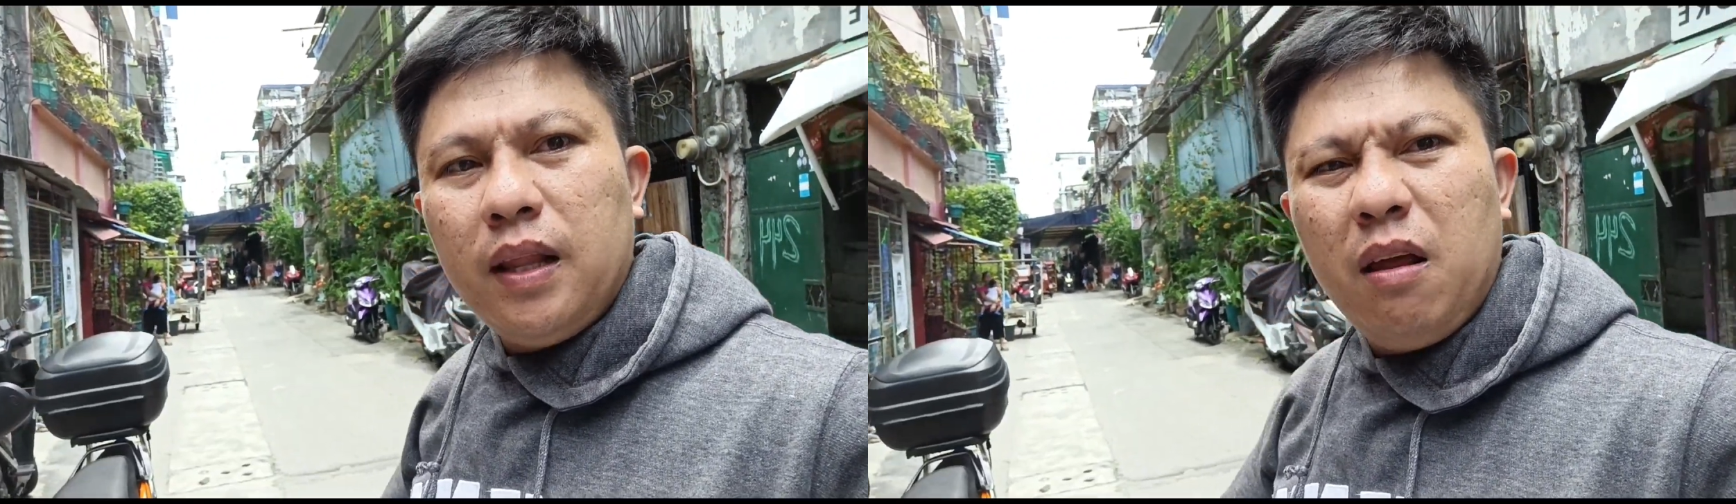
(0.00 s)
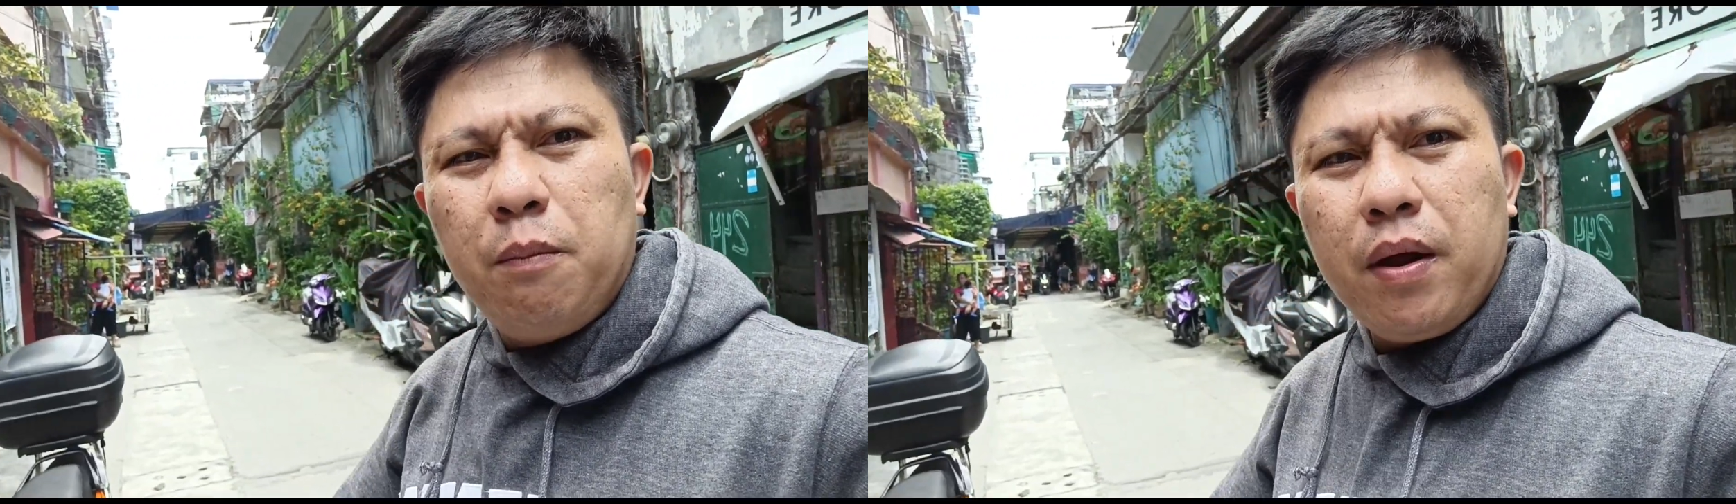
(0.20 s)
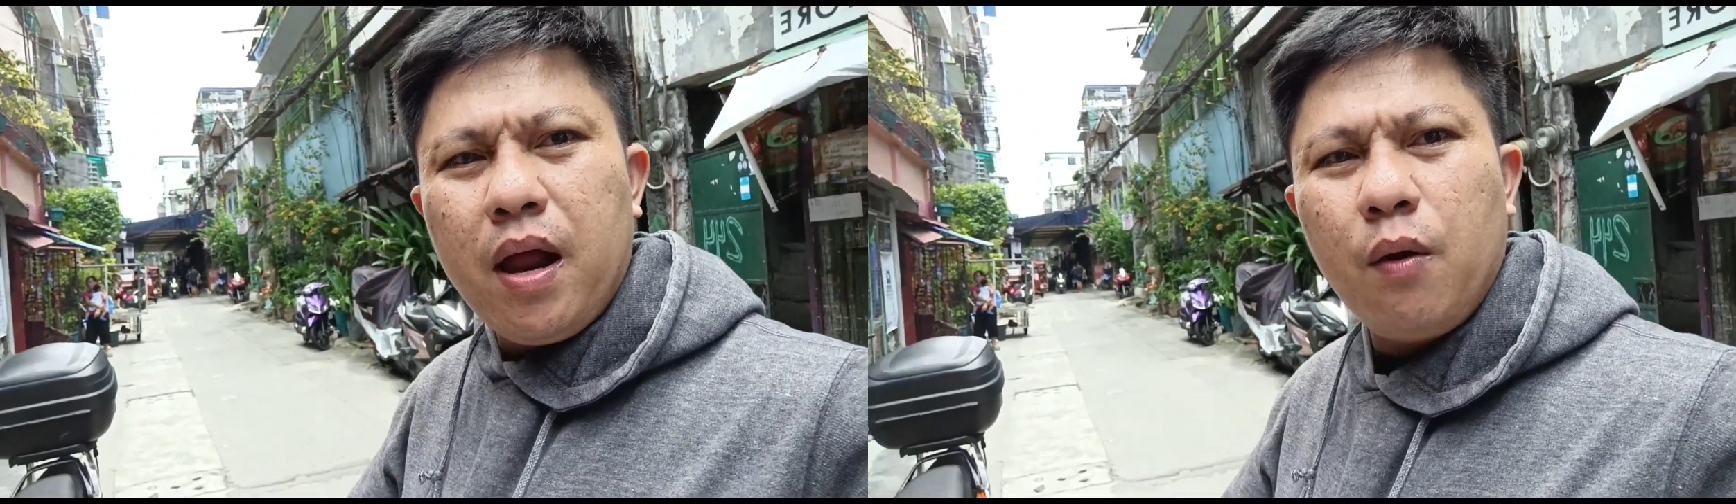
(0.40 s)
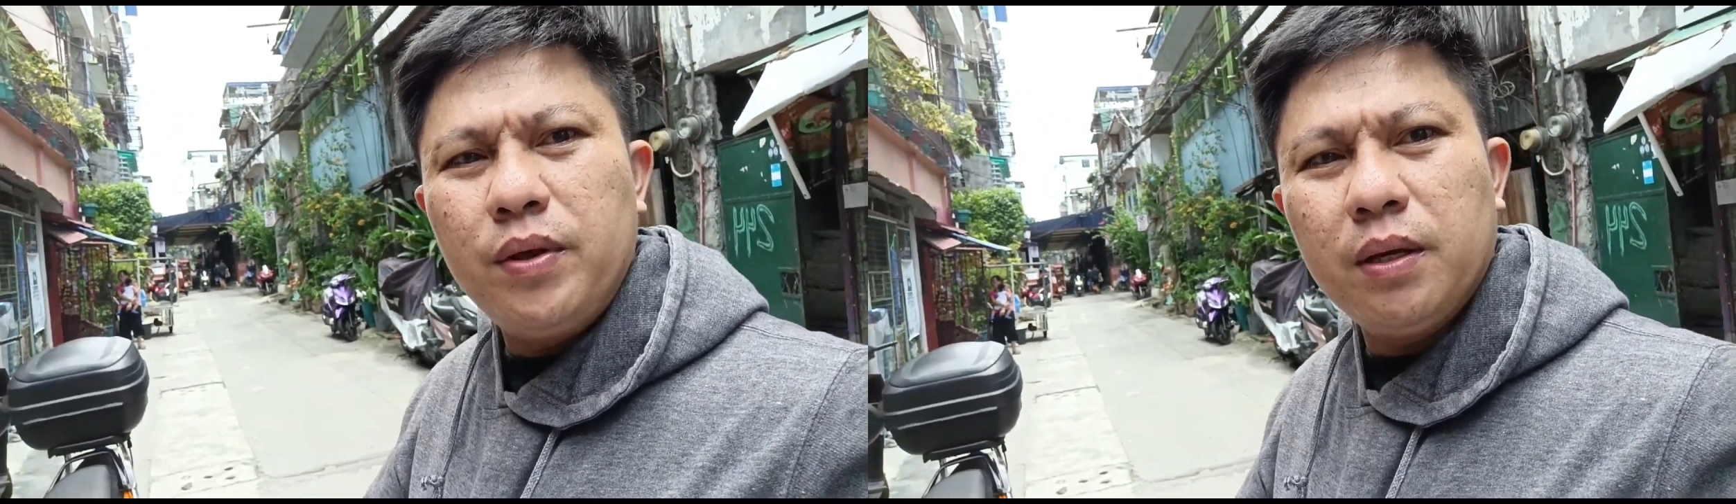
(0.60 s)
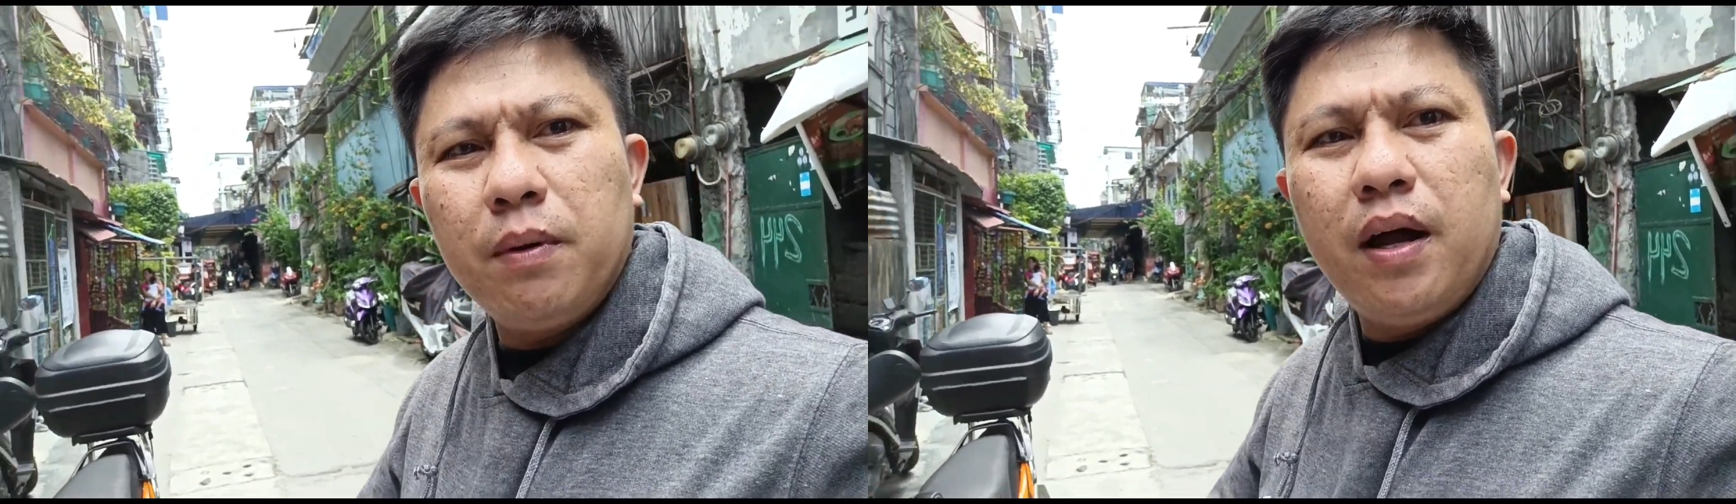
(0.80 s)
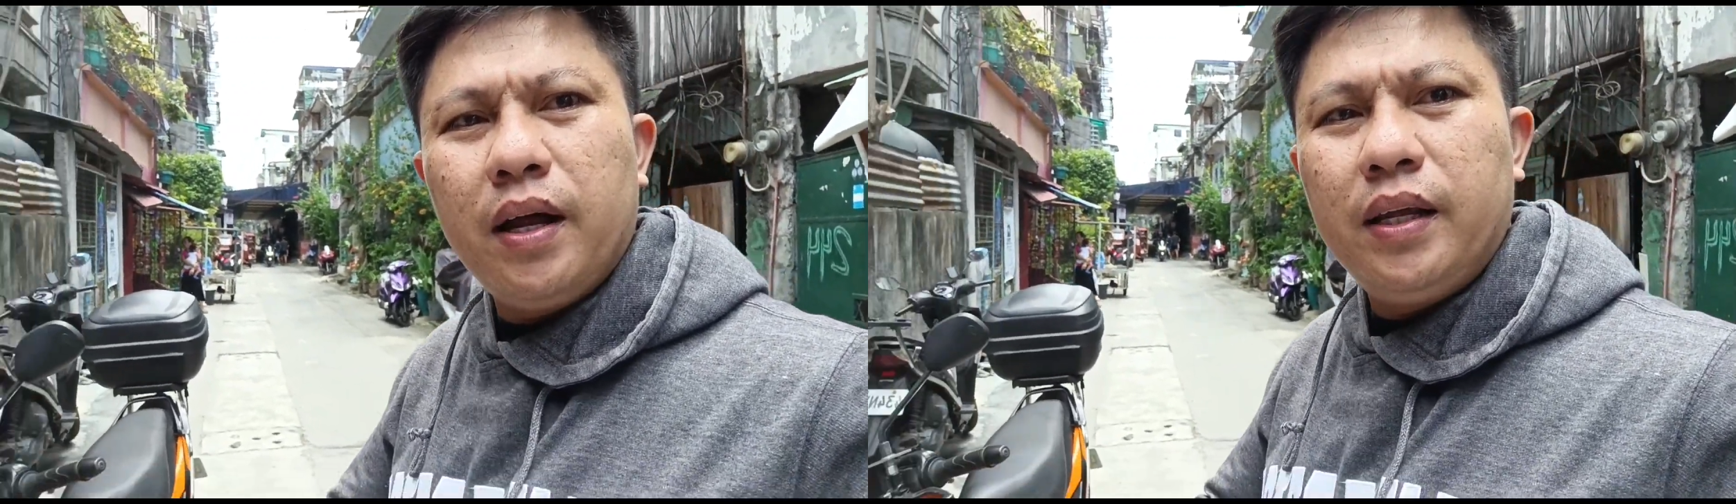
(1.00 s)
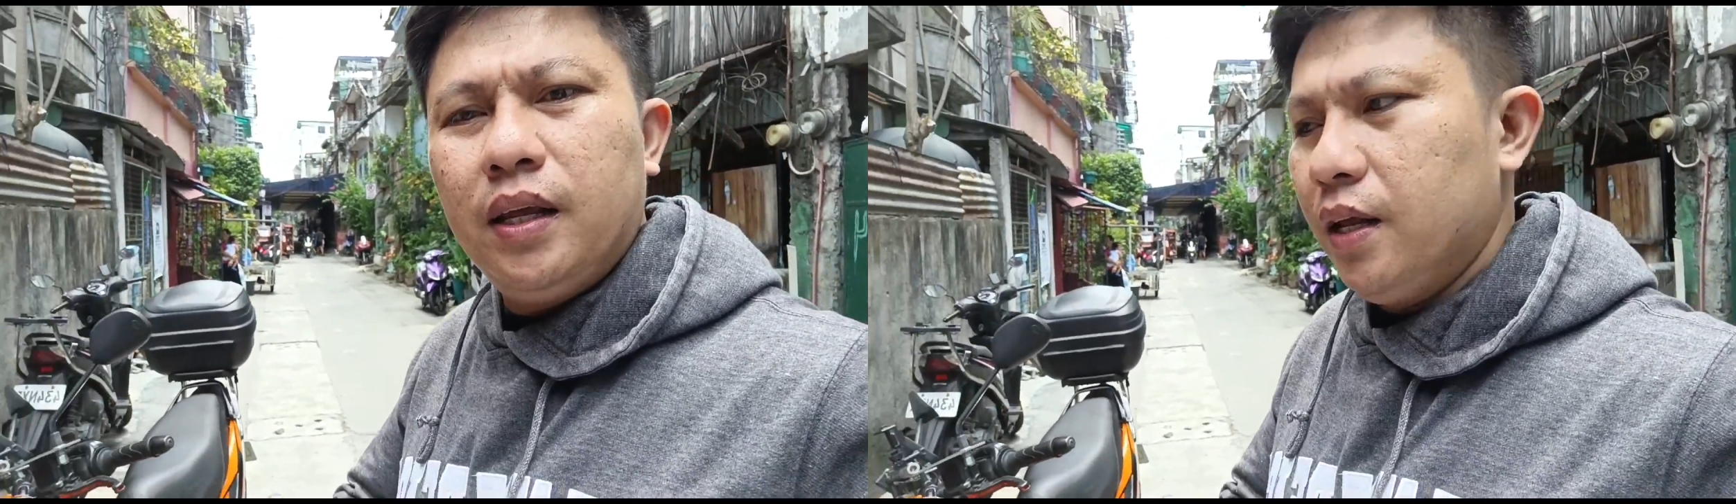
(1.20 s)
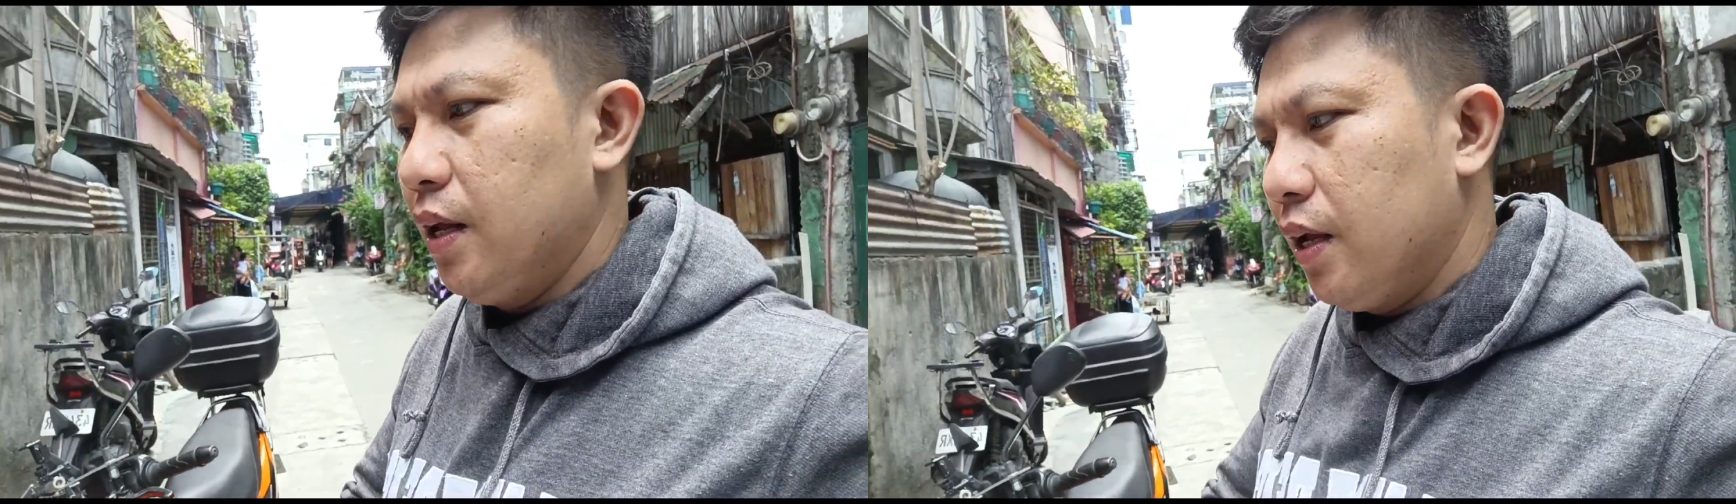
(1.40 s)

tayo pang gagawin sa bahay